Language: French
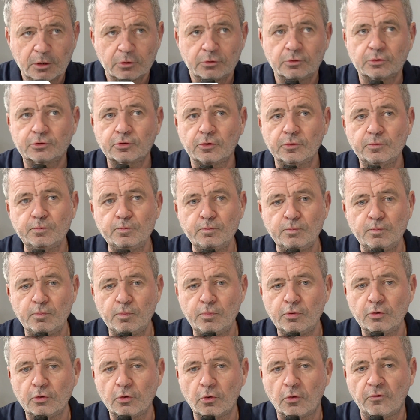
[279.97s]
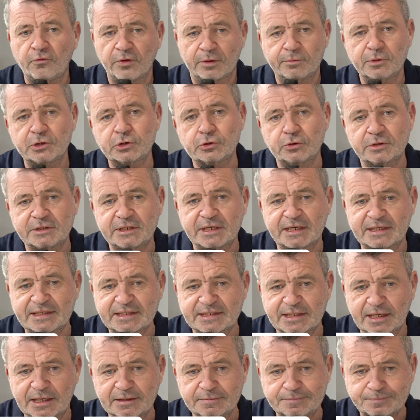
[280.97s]
Notre boulot, enfin moi je tiens à
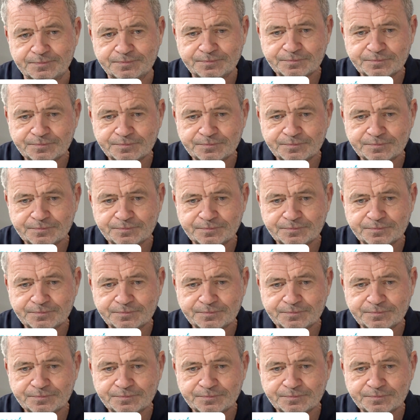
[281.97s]
ça,